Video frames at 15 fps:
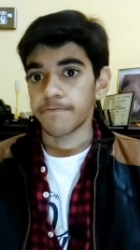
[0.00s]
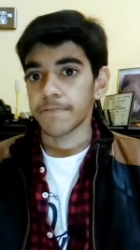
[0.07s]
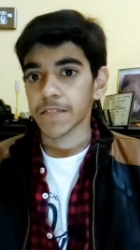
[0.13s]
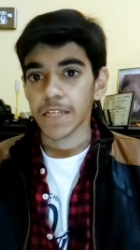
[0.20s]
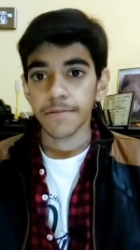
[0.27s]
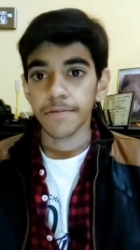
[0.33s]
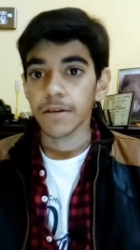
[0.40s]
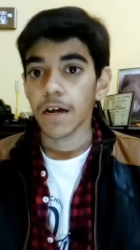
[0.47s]

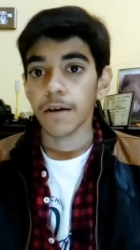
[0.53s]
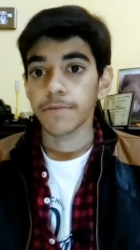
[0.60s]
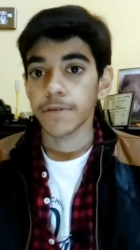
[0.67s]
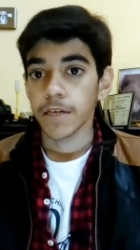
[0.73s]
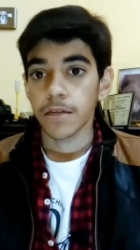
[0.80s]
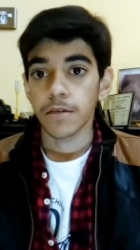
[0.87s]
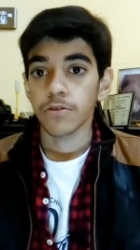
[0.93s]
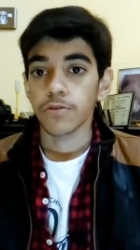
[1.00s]
पता नहीं मैं नाम
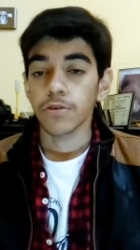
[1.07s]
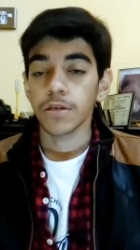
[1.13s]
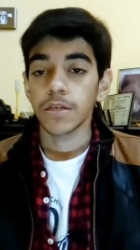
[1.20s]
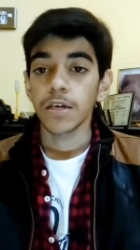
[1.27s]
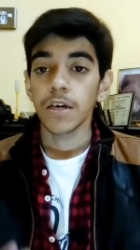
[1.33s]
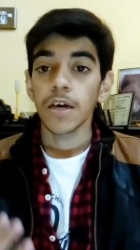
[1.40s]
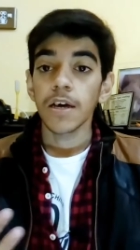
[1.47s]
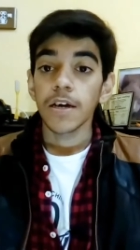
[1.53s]
सही दे रहा हूँ या
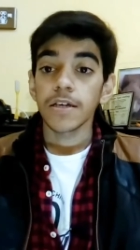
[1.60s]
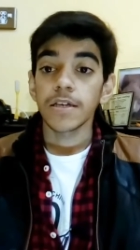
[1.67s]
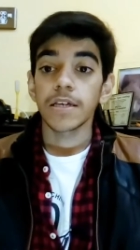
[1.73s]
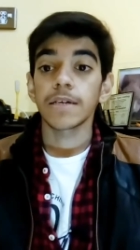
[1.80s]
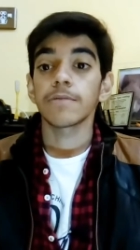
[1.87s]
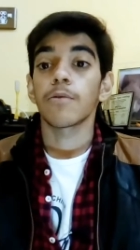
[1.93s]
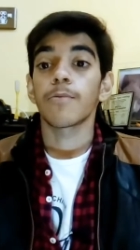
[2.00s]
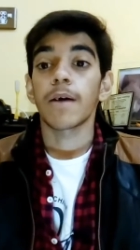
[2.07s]
नहीं
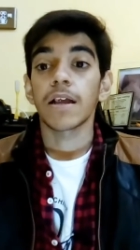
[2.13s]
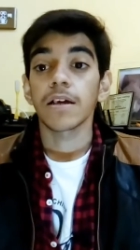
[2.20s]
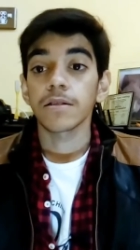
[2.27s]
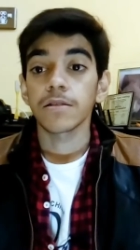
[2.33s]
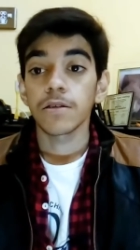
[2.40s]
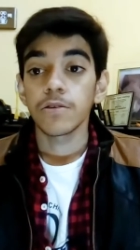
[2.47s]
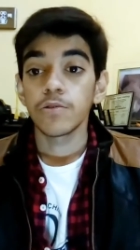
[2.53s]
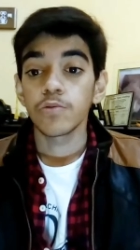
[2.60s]
ये मोबाइल
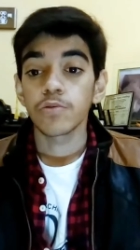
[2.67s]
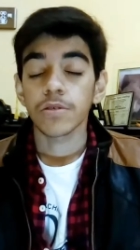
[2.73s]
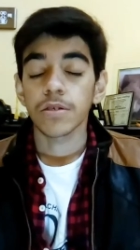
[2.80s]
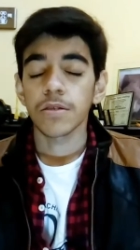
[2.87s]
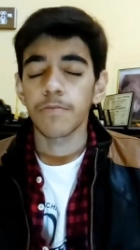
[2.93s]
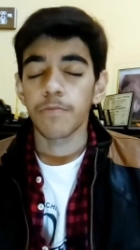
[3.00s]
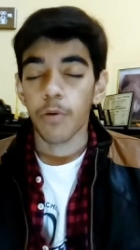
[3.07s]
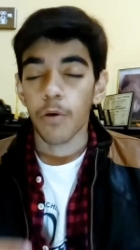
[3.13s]
के अंदर यूज़
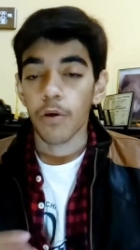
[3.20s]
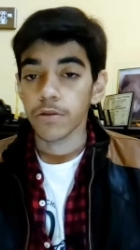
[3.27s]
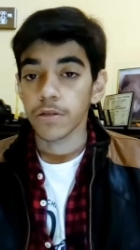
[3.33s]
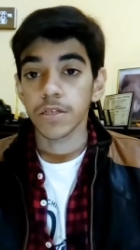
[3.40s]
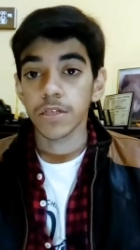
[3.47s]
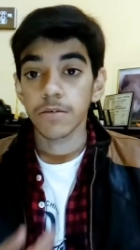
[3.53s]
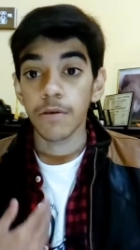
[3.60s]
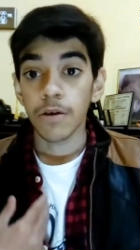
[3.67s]
करना
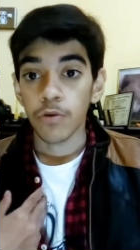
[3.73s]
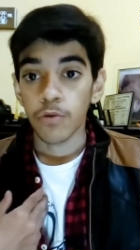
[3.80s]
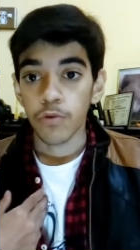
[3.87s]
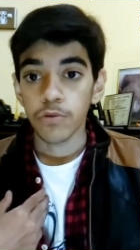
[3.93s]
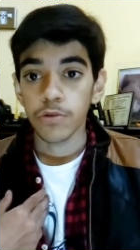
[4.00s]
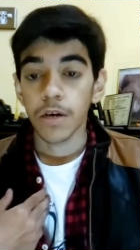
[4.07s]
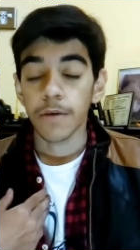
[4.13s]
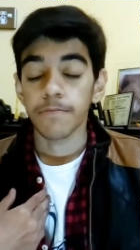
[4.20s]
बहुत अच्छी है मैं
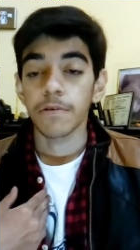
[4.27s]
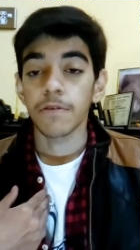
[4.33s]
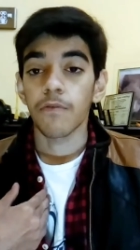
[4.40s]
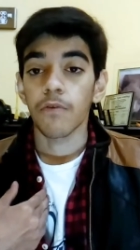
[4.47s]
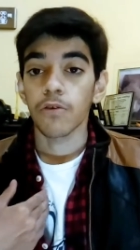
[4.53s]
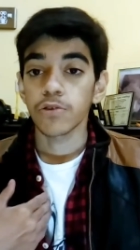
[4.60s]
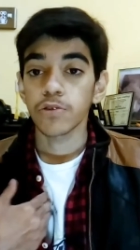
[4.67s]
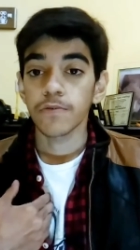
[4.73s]
खुद अपने
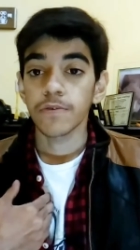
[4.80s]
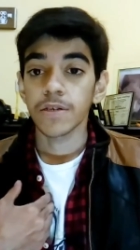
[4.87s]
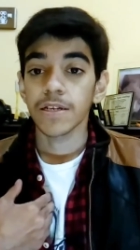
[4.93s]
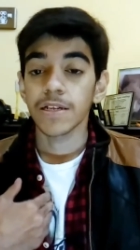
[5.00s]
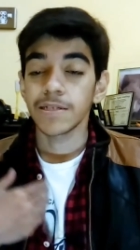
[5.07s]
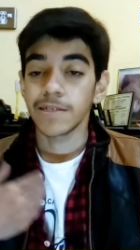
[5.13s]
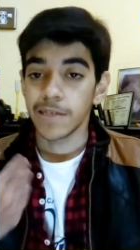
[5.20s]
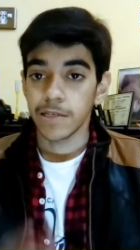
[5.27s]
वॉइस ओवर
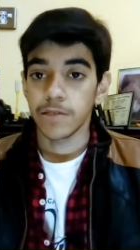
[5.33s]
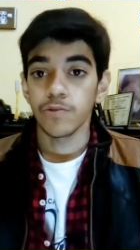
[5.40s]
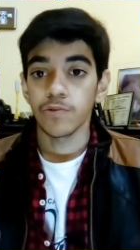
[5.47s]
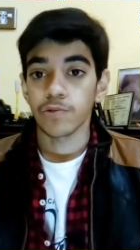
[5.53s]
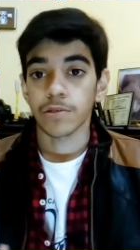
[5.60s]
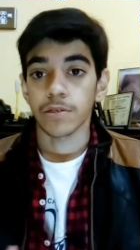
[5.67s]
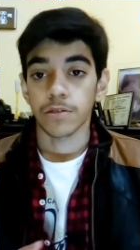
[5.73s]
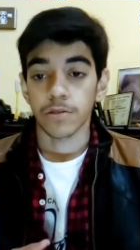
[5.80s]
पर यही
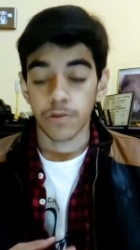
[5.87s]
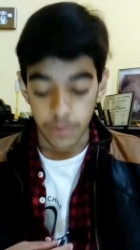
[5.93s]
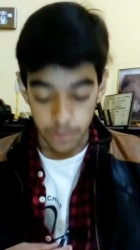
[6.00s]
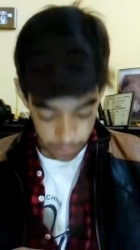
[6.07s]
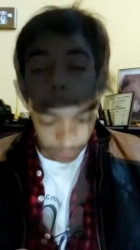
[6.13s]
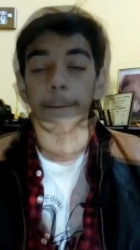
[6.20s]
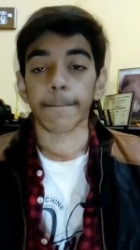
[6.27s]
यूज़ करता हूँ